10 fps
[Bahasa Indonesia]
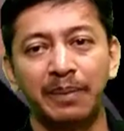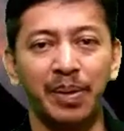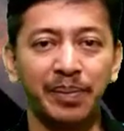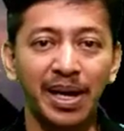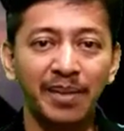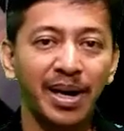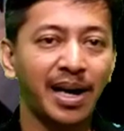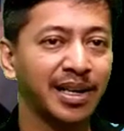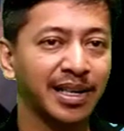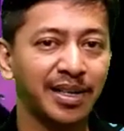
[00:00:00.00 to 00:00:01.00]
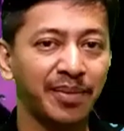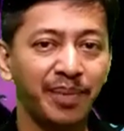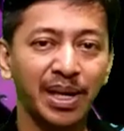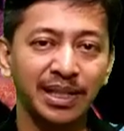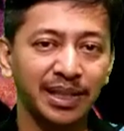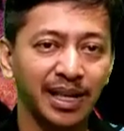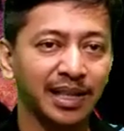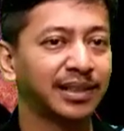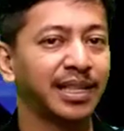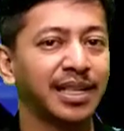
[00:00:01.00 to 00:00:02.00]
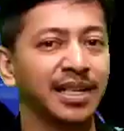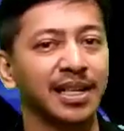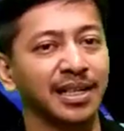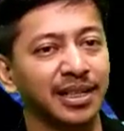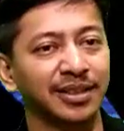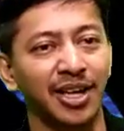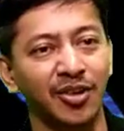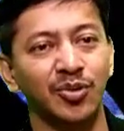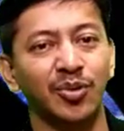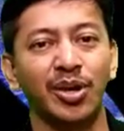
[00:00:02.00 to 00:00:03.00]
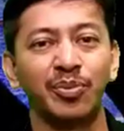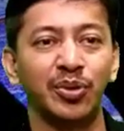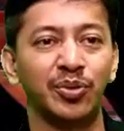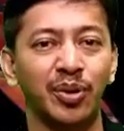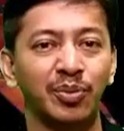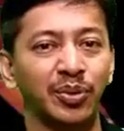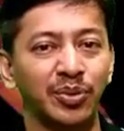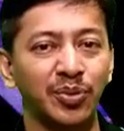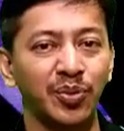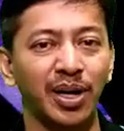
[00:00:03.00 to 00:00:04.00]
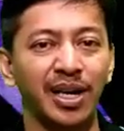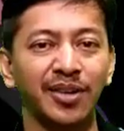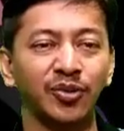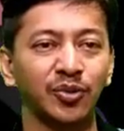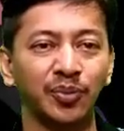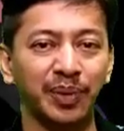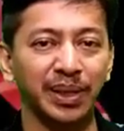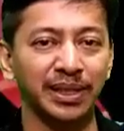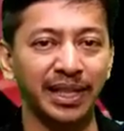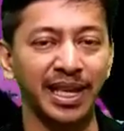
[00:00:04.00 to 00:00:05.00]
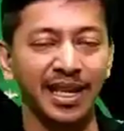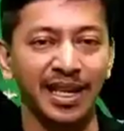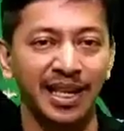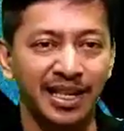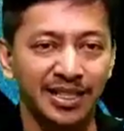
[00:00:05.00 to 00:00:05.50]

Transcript: Beberapa hari ke depan kita akan tinggalkan tahun 2022 untuk penting